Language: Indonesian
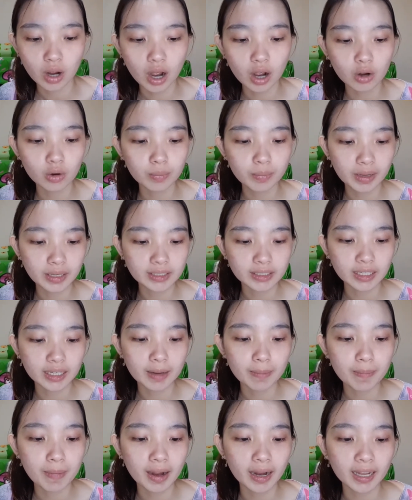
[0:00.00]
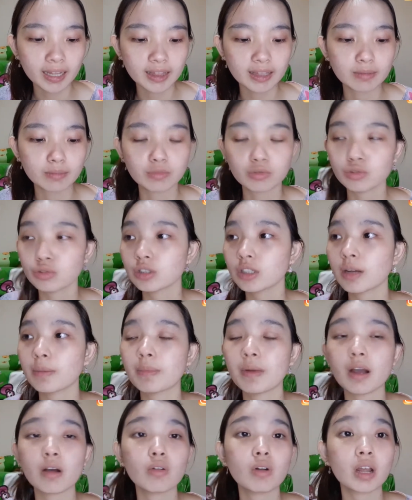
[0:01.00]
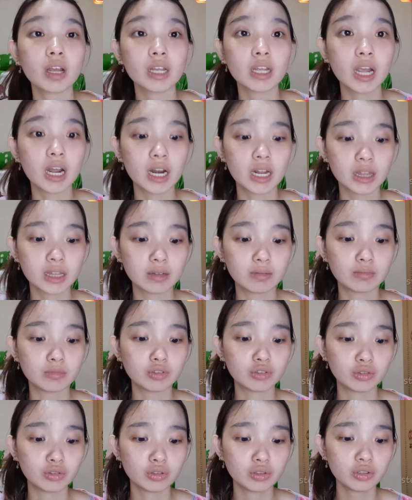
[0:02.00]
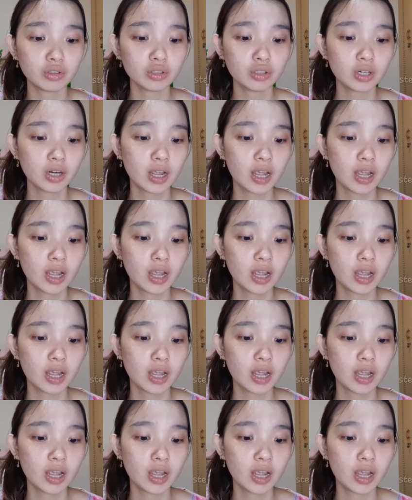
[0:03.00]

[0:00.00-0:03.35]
aku biasanya pakai timun tapi aku lagi nggak ada timun